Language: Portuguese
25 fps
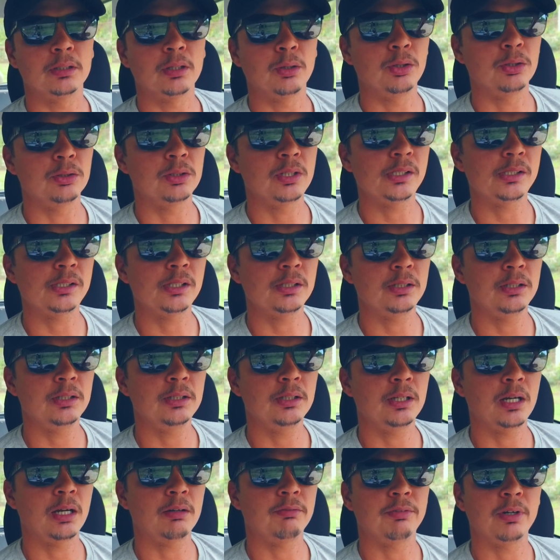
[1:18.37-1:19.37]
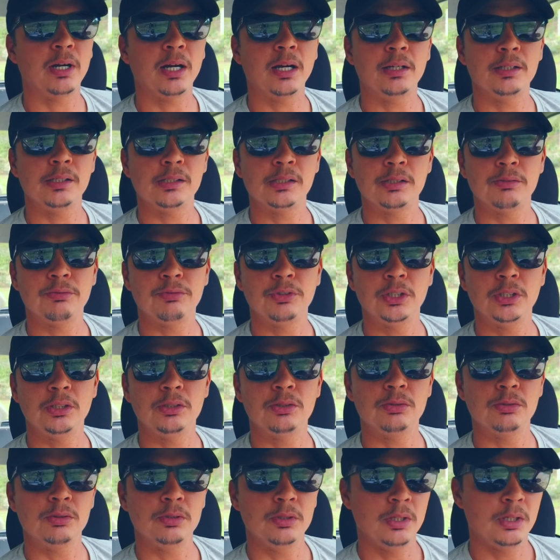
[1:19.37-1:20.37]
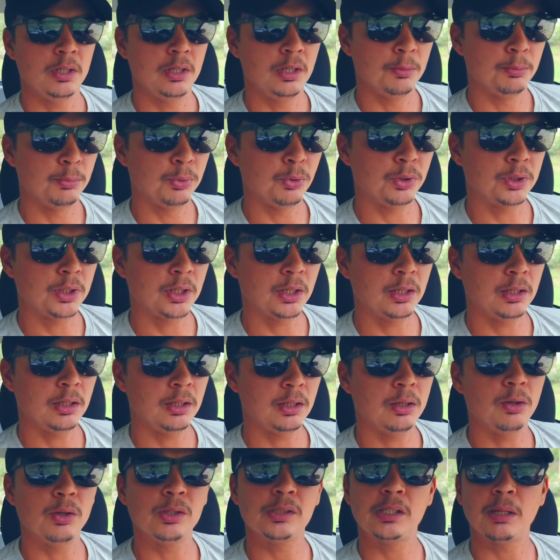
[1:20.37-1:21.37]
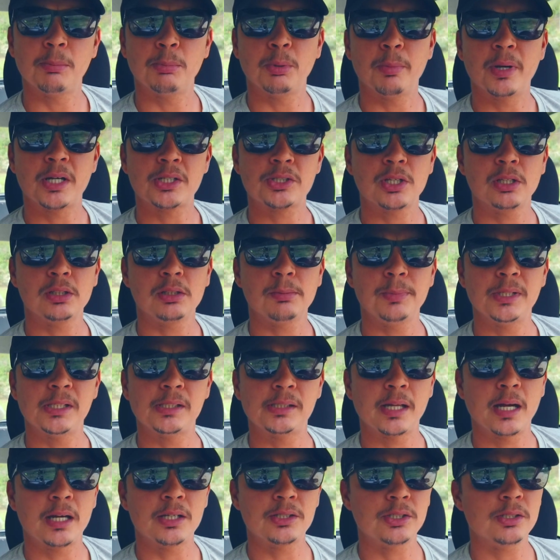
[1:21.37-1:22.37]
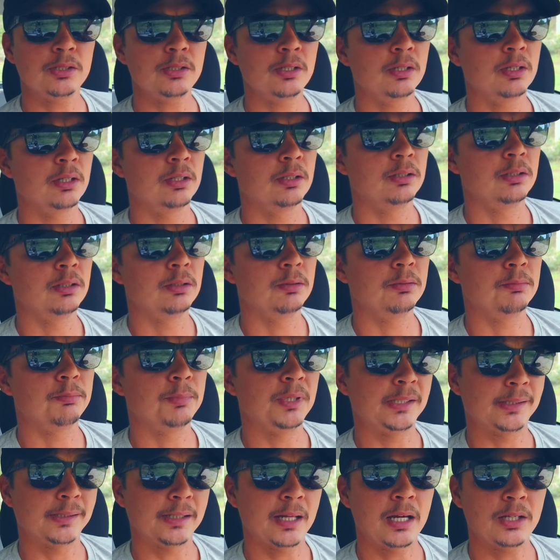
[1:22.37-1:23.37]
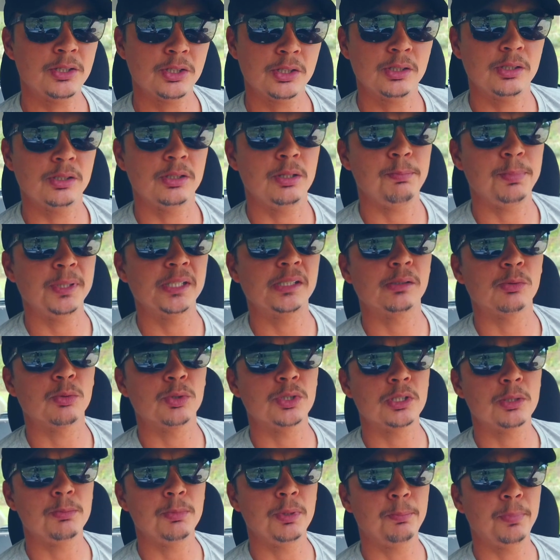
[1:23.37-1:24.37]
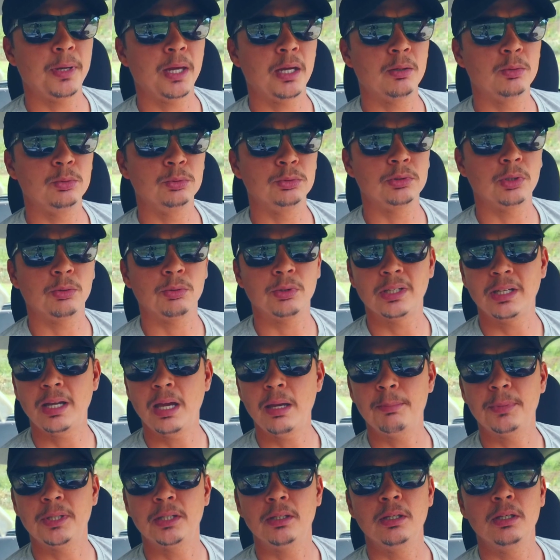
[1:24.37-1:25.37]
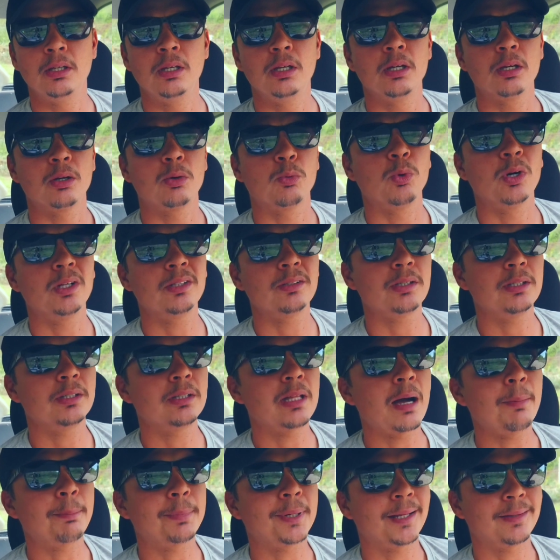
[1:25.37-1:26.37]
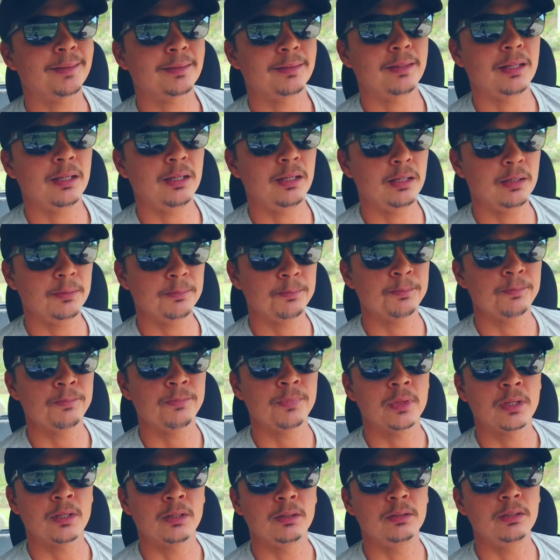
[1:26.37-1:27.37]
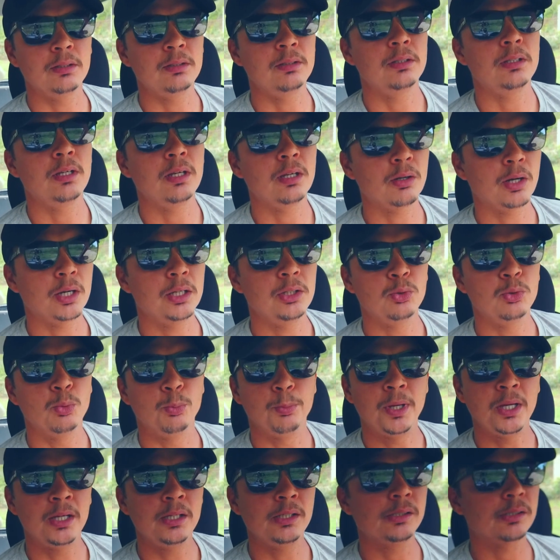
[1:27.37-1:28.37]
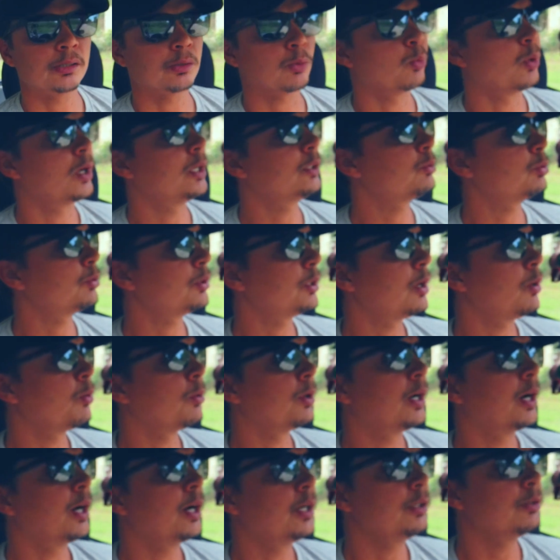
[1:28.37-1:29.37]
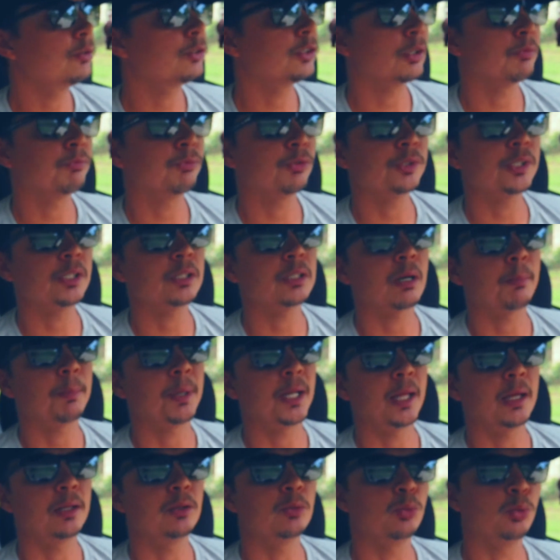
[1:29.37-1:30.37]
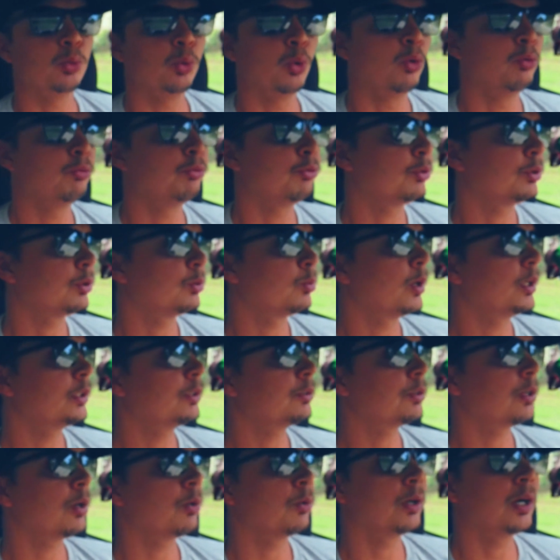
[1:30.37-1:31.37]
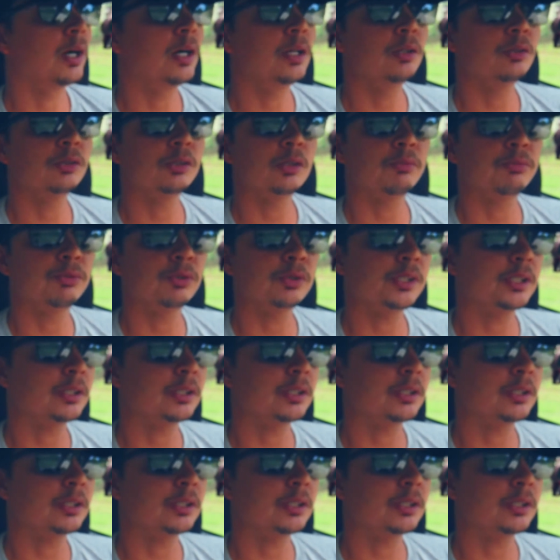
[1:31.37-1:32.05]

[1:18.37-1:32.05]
Então eu decidi gravar esse vídeo porque eu recebo bastante mensagem, mensagens de pessoas que me perguntam, Guilherme, quanto que dá para ter de dinheiro aí no mês, quanto que eu ganho se eu fosse trabalhar no Globo, quanto que eu ganho se eu